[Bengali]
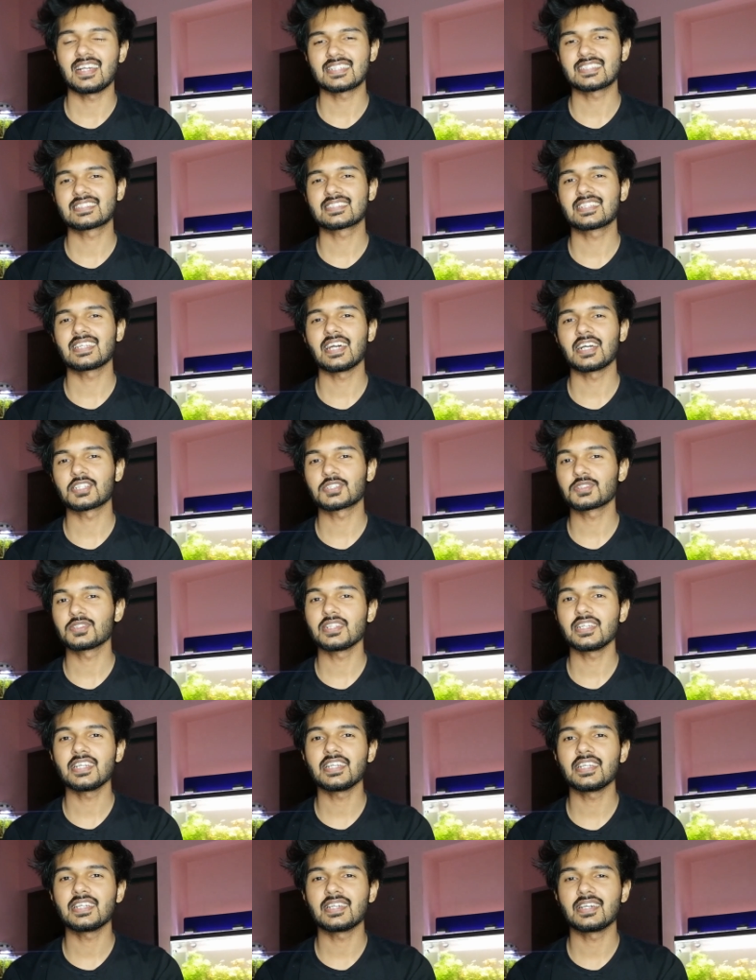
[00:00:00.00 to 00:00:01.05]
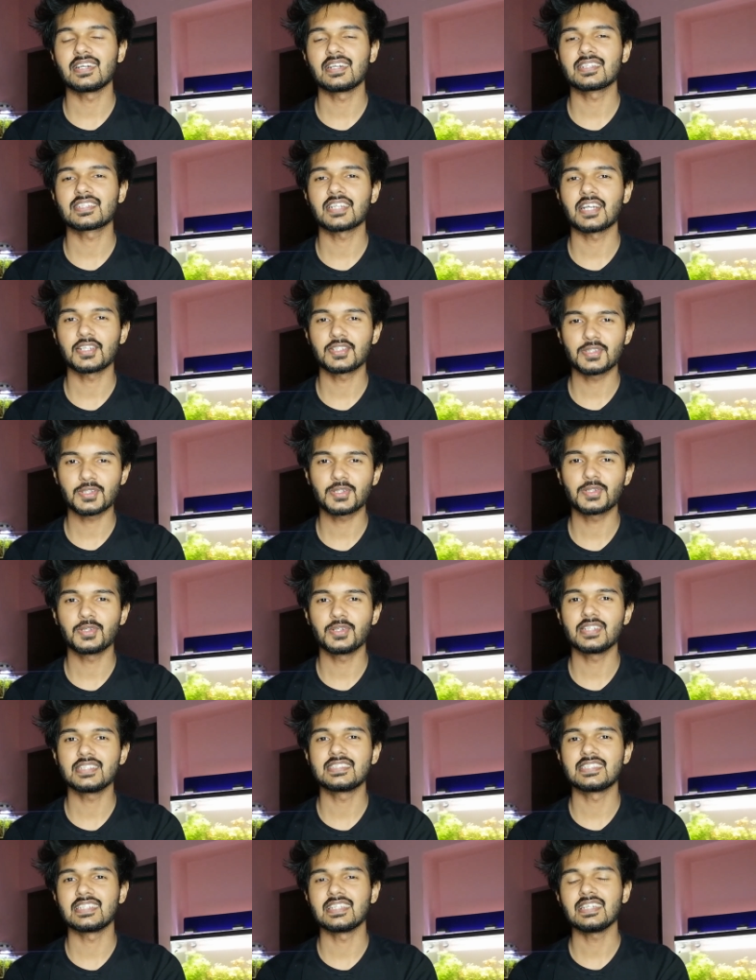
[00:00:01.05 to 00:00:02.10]
আজকে আসলে সার্থক
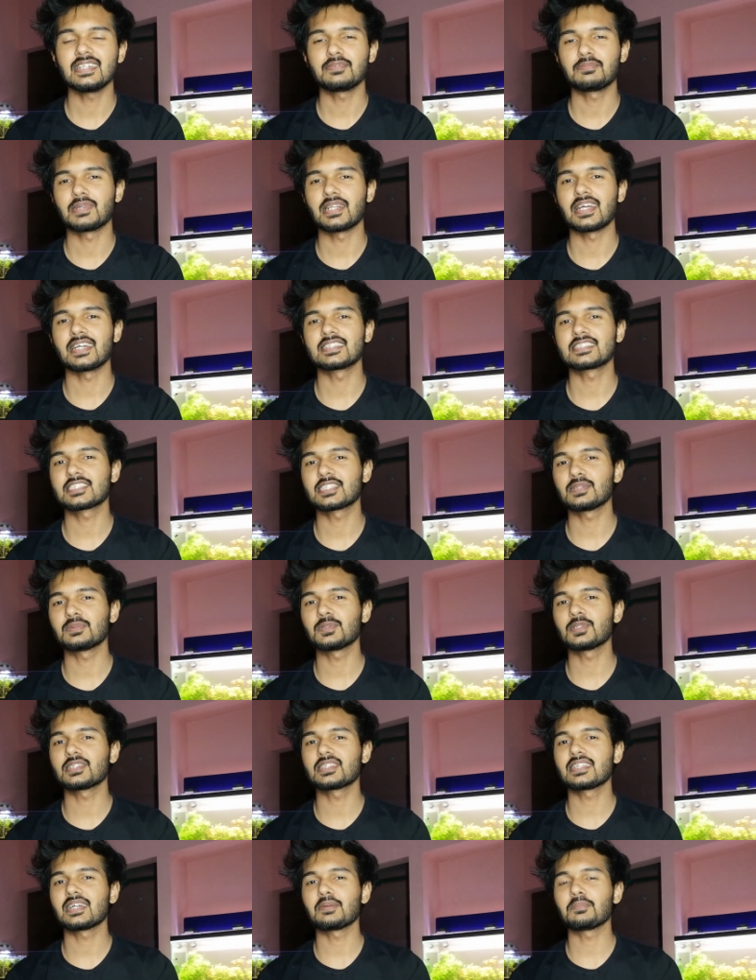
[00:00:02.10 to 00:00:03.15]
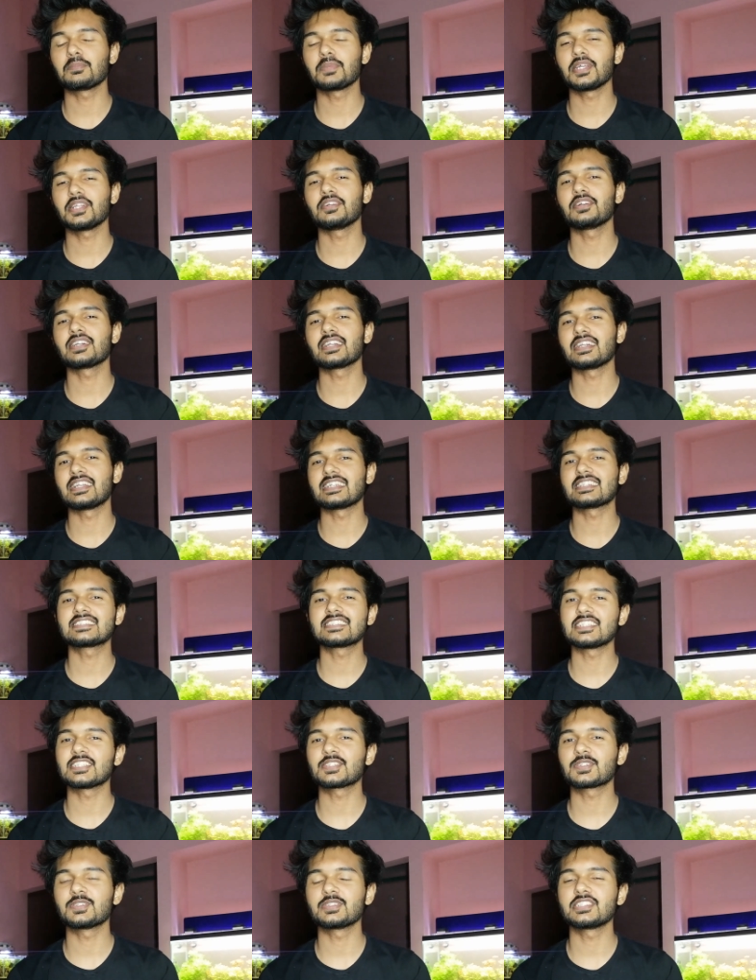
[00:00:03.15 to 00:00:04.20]
হয়েছে মানে আজকে বলতে আমি ভিডিওটা নেক্সট
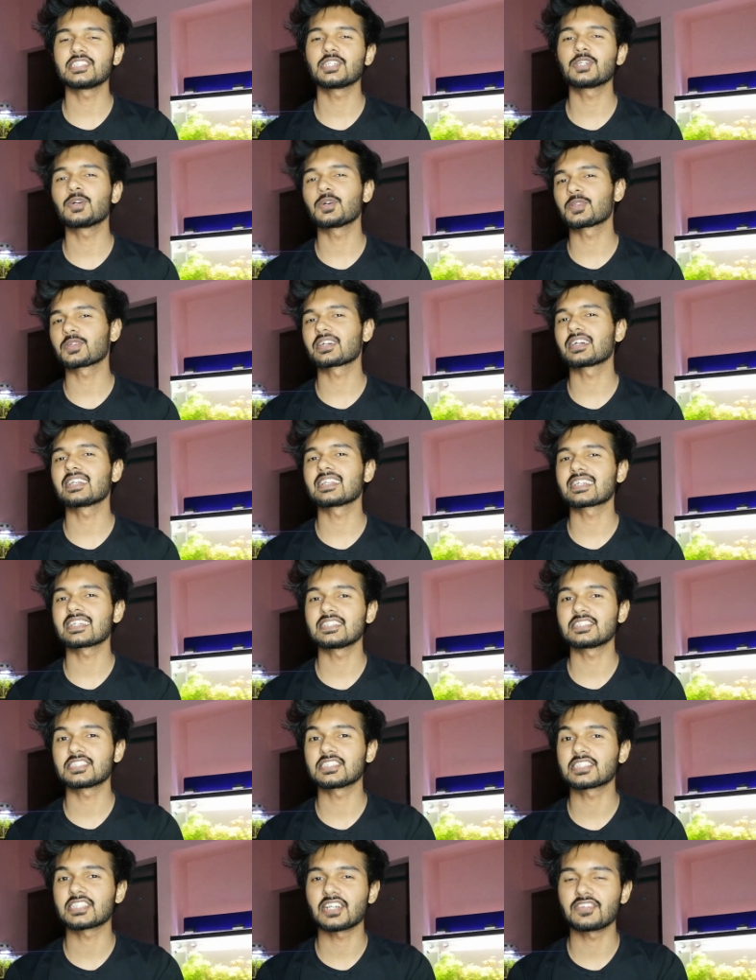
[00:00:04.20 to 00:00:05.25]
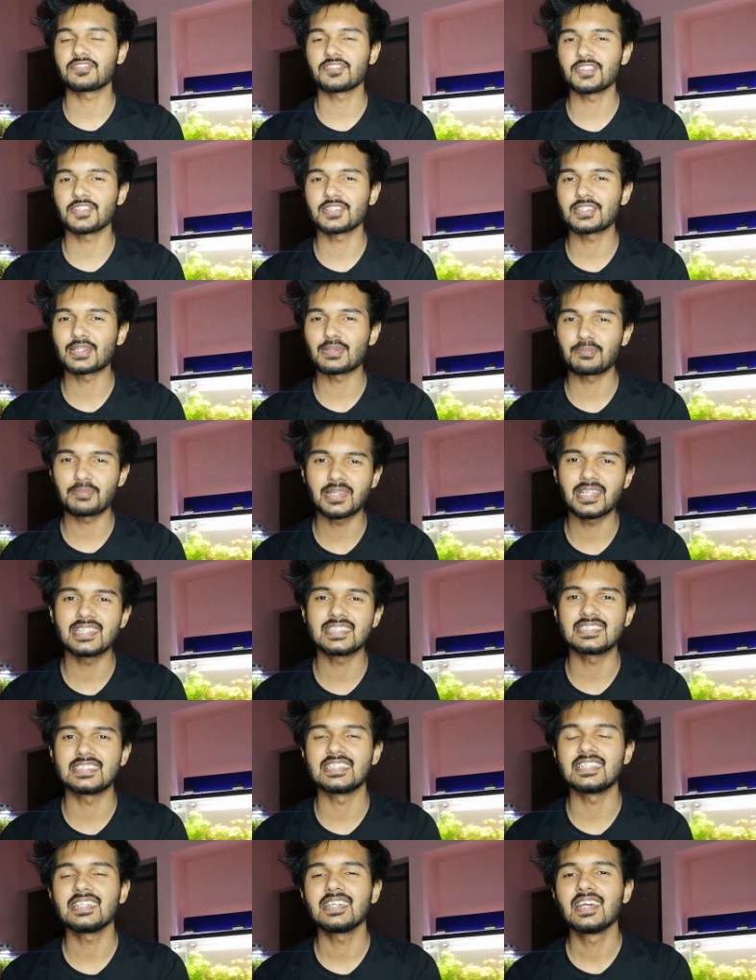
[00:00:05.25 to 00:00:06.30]
দিন করছি গতকালকে হচ্ছে সাফল্যতা
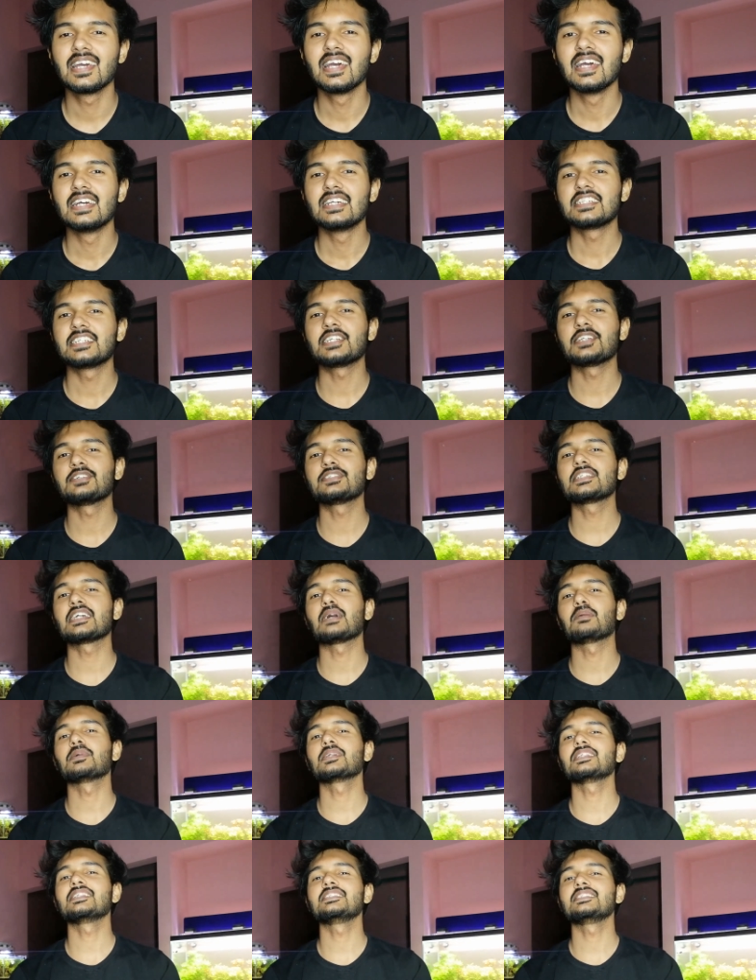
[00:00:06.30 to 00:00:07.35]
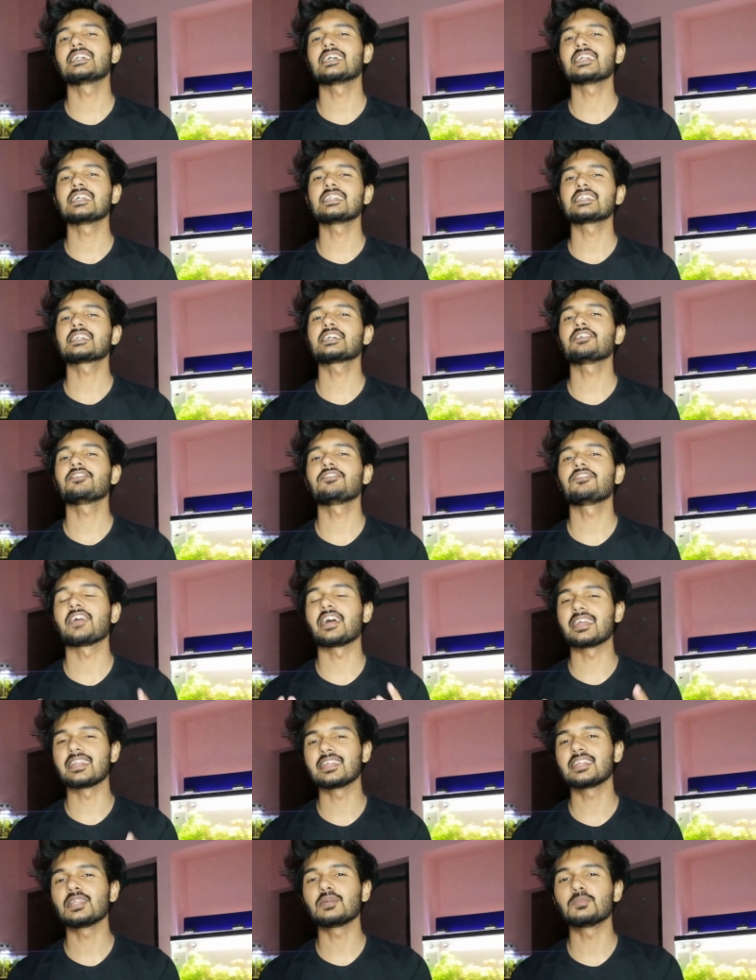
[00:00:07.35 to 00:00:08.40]
পেয়েছি সেটা হচ্ছে আমাদের চ্যানেলটা
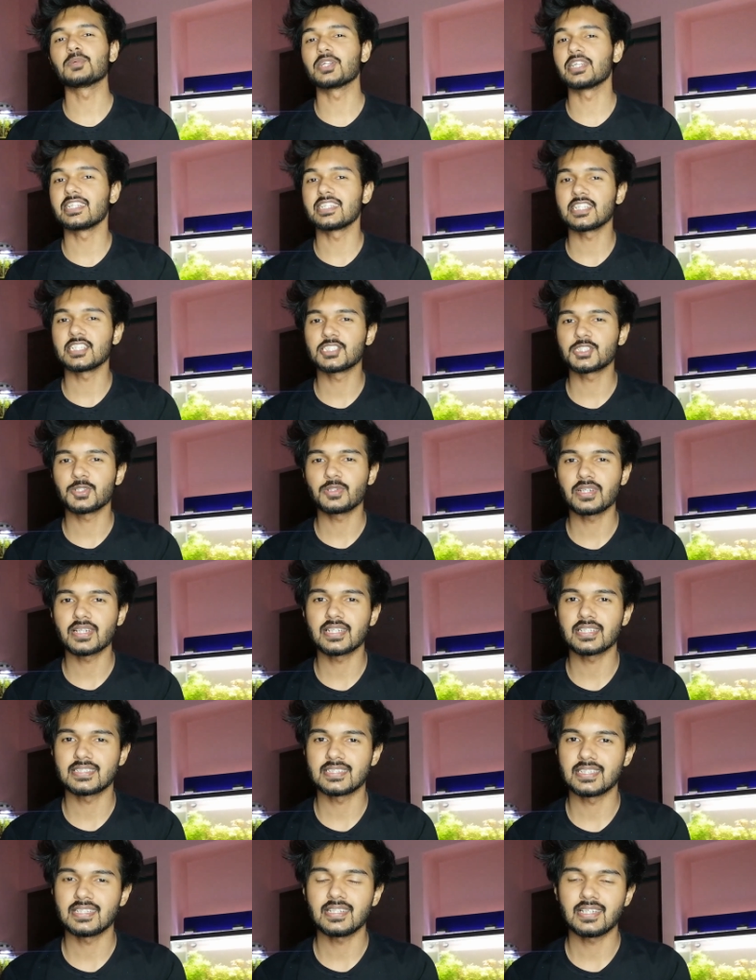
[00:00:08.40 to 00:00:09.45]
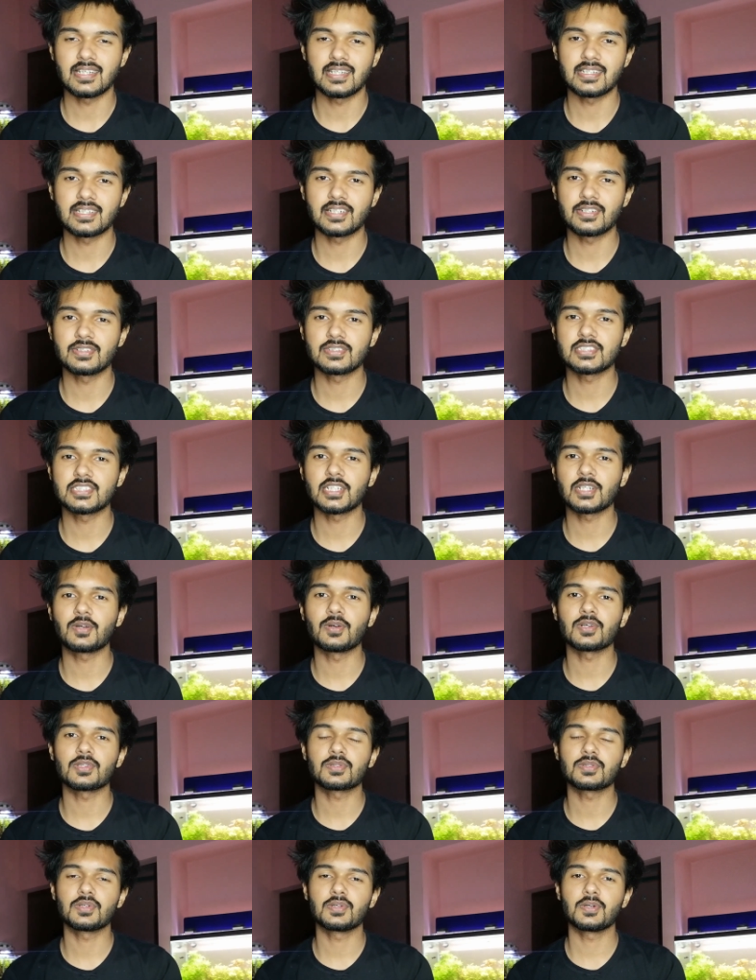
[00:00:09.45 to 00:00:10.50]
ফাইনালি মনিটাইজ হয়ে গেছে এটা হচ্ছে
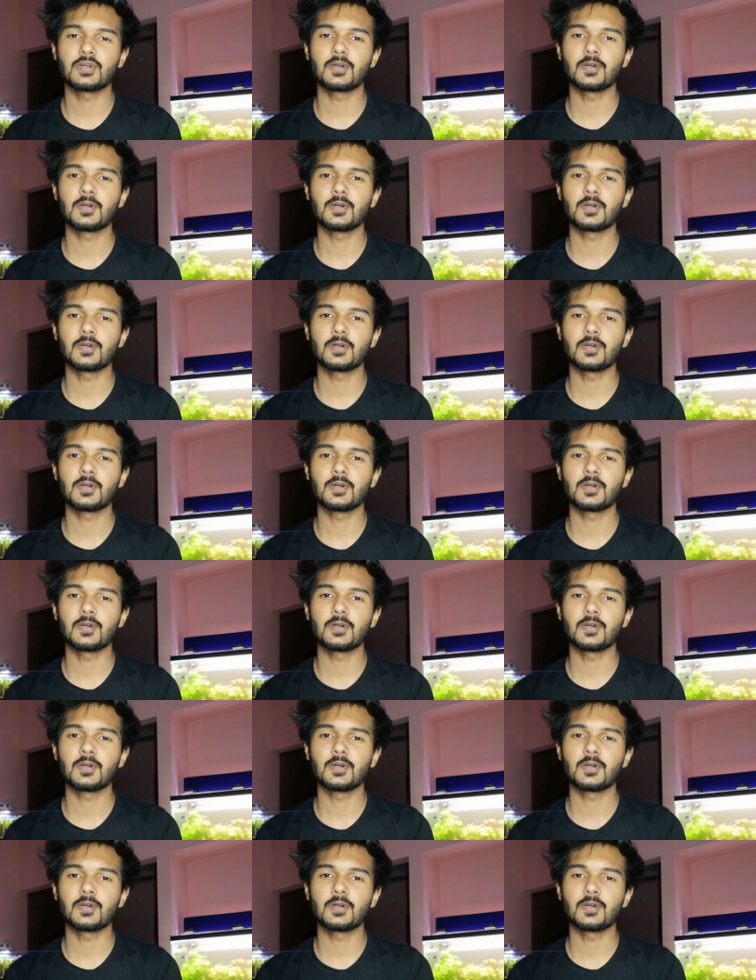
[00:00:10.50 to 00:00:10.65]
গত